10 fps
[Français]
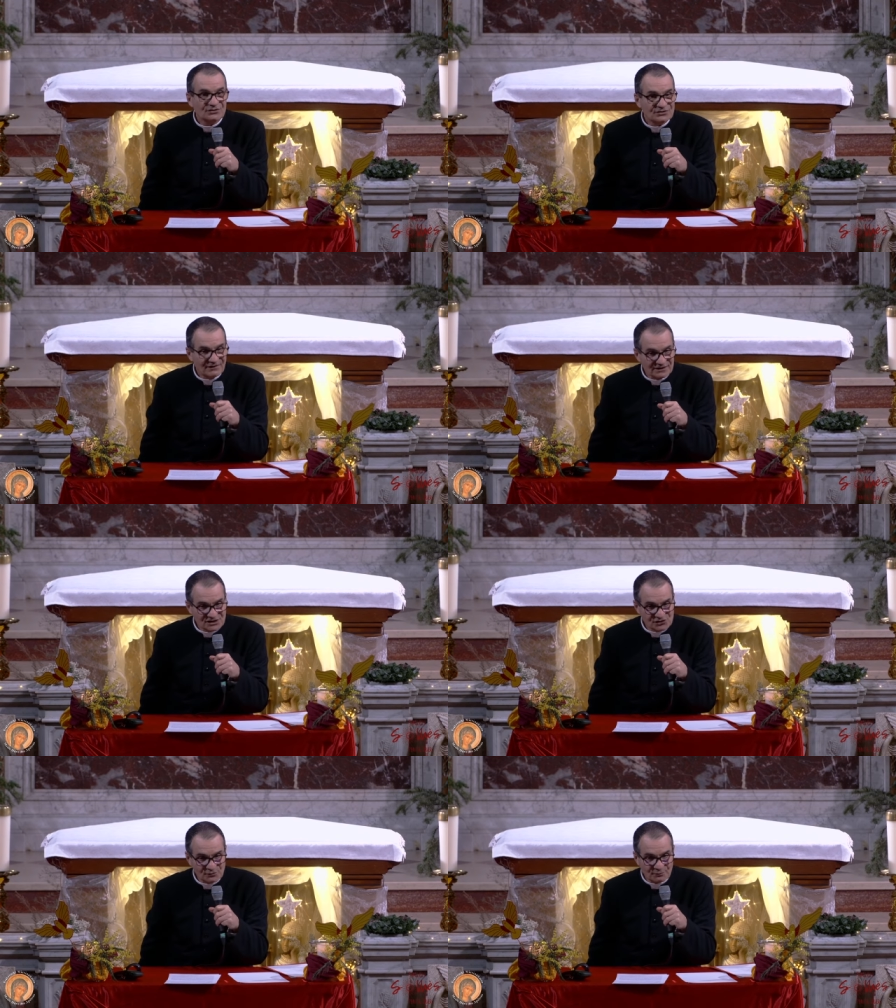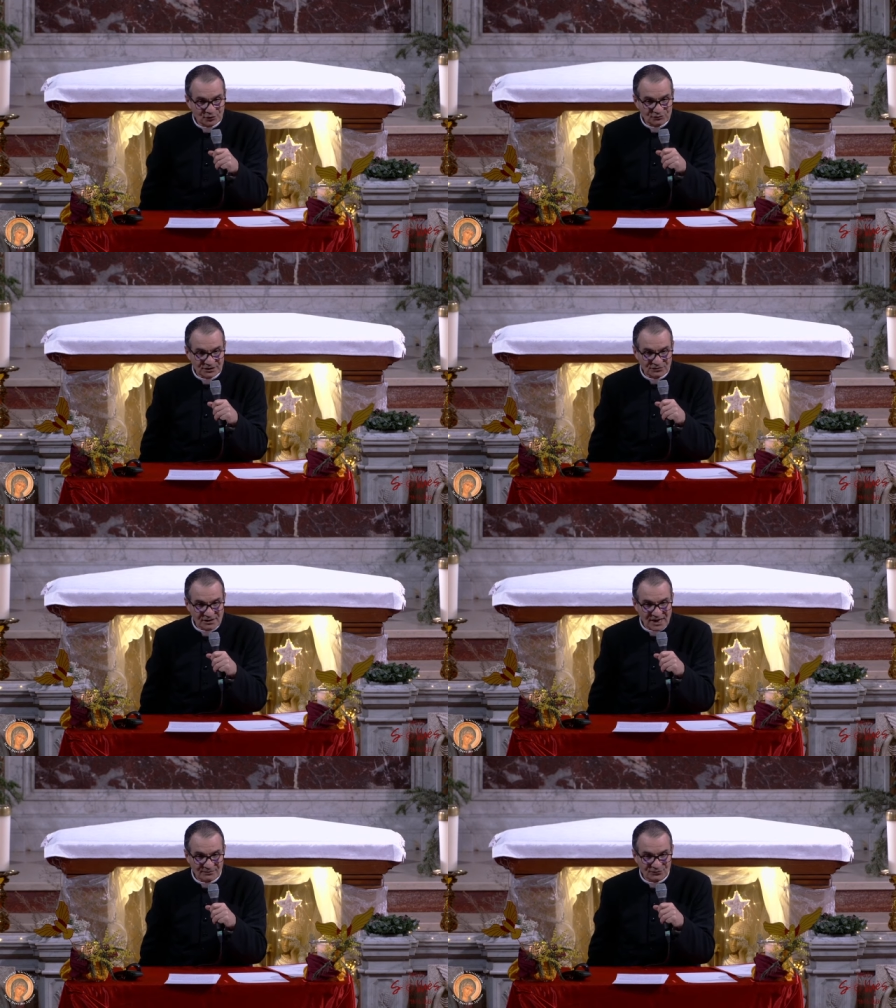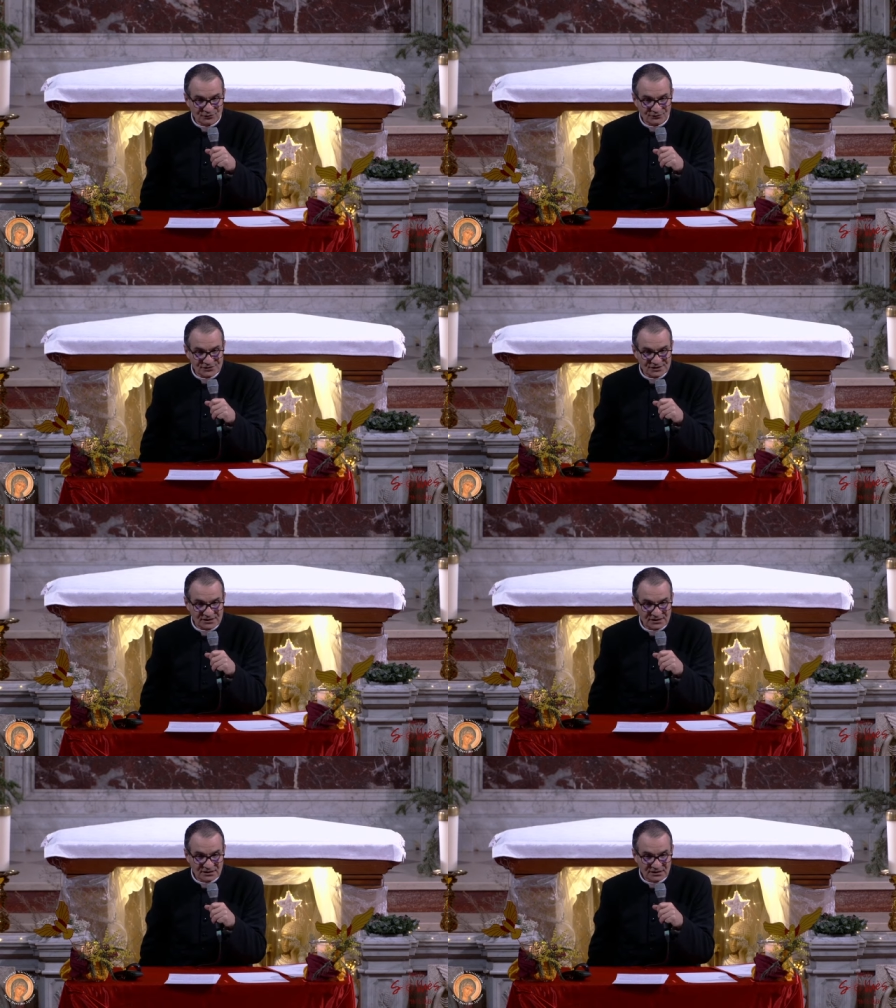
se va-t-il se produire dans l'âme de Faustine